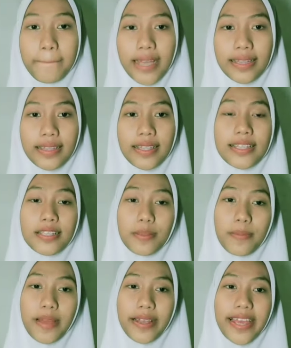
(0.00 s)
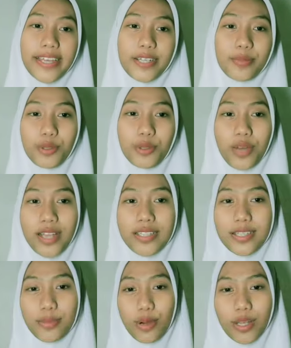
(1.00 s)
4. Sebagai
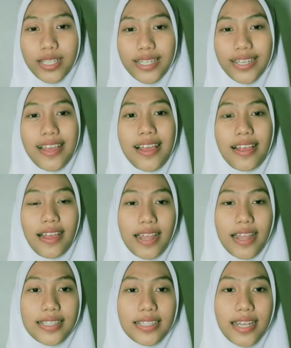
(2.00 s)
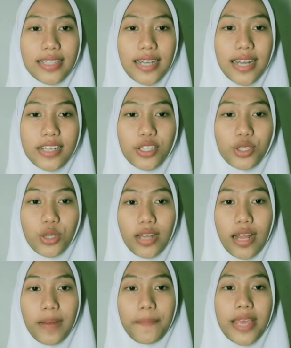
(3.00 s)
kebutuhan simbolik, kerajinan
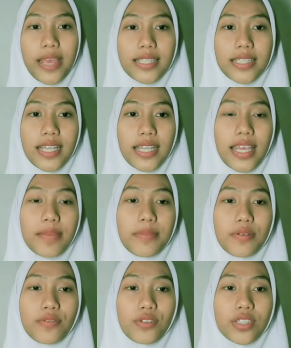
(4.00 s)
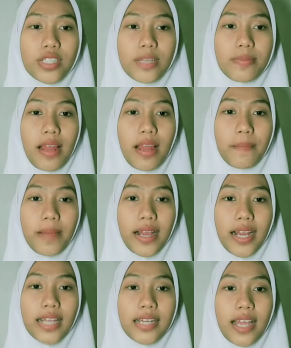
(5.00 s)
tradisional biasanya berfungsi
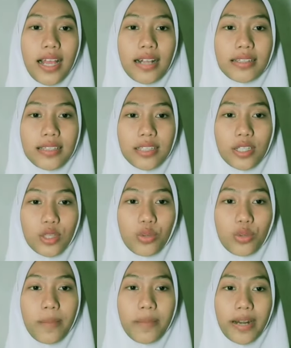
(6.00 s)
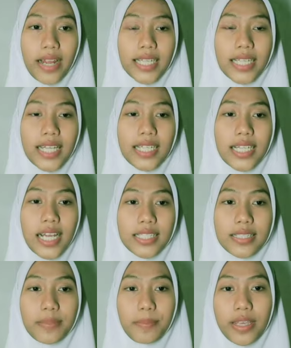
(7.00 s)
melambangkan hal tertentu yang berkaitan
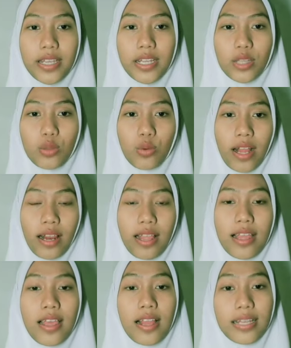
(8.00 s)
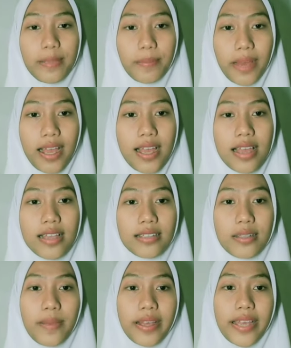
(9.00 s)
dengan spiritual lima,
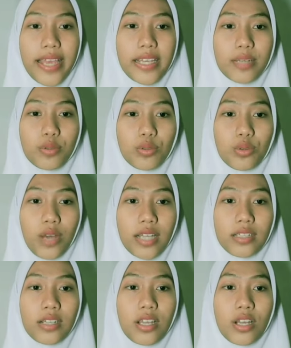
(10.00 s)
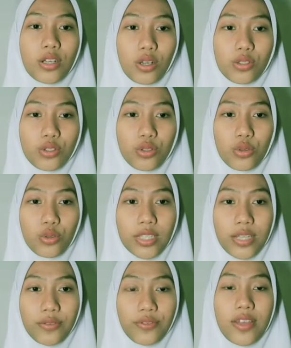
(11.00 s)
5. Sebagai kebutuhan
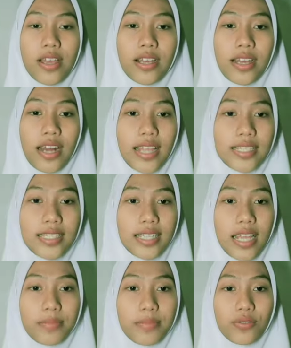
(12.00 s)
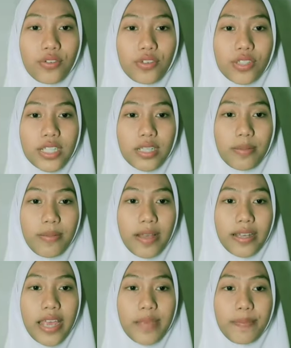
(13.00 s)
konstruktif, kerajinan berfungsi
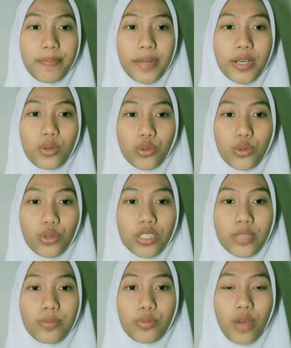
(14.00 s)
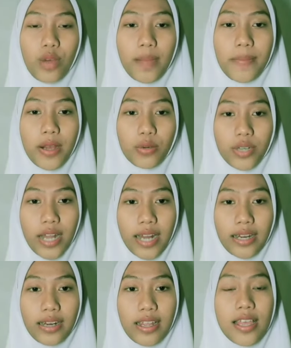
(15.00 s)
sebagai pendukung sebuah
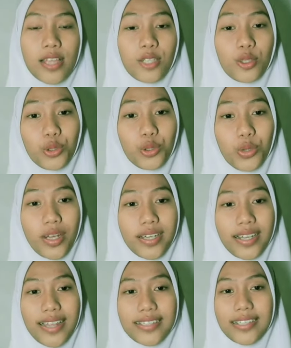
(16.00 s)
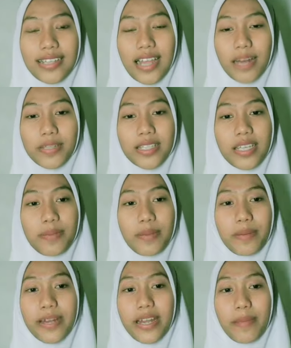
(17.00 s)
bangunan. Tujuan kerajinan meski
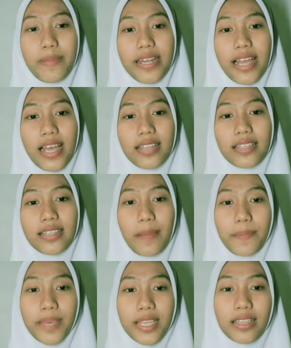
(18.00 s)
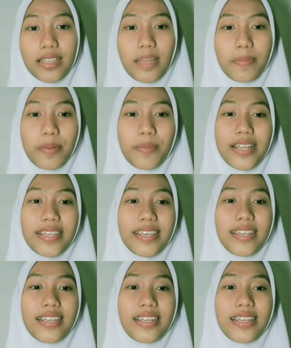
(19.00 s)
berbeda-beda tetapi tetap memiliki